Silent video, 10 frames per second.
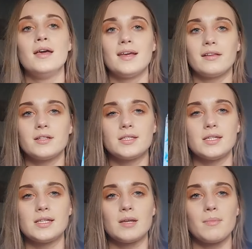Ja też z tej
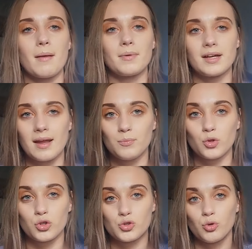serii miałam krem
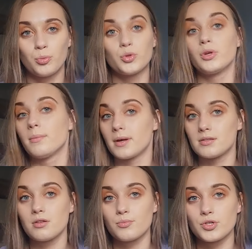do stóp, który
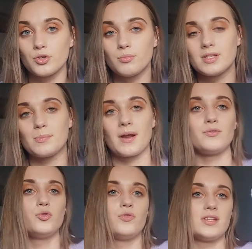bardzo dobrze się u mnie
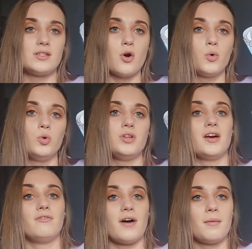sprawdził, więc
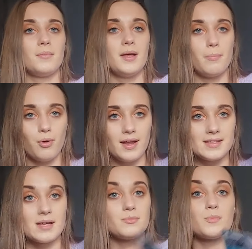ogólnie Wam polecam.